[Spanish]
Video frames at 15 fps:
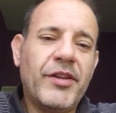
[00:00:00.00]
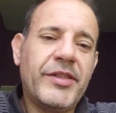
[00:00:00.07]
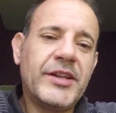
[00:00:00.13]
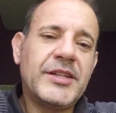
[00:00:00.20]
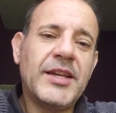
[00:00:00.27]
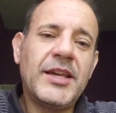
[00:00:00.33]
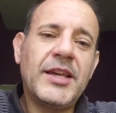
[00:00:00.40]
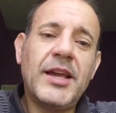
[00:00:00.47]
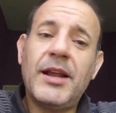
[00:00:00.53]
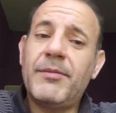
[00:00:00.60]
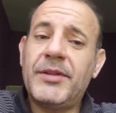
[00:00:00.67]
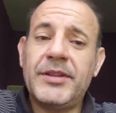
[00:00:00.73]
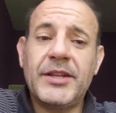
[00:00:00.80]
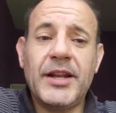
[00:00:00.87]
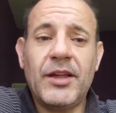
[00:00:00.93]
El C6, el
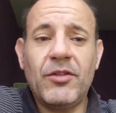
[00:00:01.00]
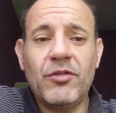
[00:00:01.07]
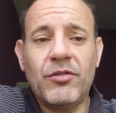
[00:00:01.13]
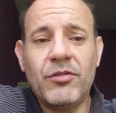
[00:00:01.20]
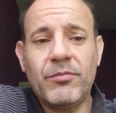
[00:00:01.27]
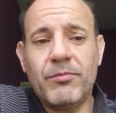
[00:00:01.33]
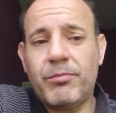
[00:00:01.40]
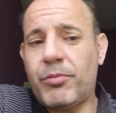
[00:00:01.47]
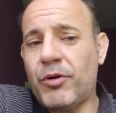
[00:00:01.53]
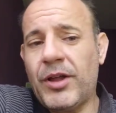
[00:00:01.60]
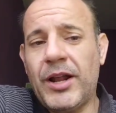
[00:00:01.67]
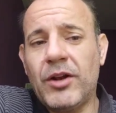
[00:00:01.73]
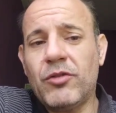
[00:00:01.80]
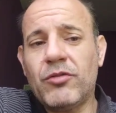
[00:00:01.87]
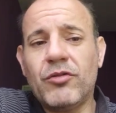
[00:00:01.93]
ventilador, por
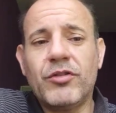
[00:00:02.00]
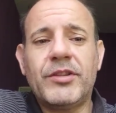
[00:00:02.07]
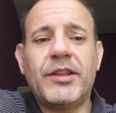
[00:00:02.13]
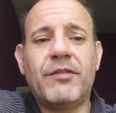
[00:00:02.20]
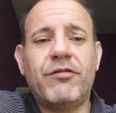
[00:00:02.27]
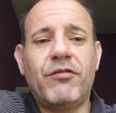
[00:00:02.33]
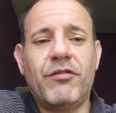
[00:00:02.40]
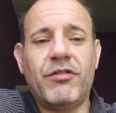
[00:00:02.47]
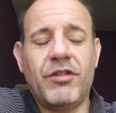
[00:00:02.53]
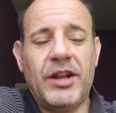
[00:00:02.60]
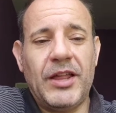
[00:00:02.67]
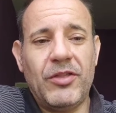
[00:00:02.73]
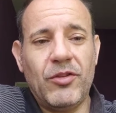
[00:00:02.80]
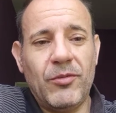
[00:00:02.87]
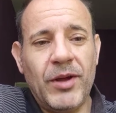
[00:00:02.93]
algo no está
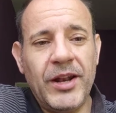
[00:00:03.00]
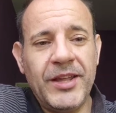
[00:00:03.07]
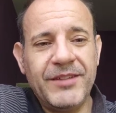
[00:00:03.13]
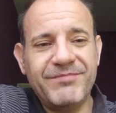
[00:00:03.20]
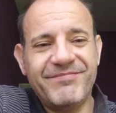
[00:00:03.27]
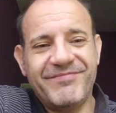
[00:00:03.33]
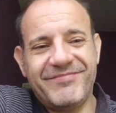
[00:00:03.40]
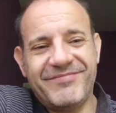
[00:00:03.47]
funcionando, ¿vale?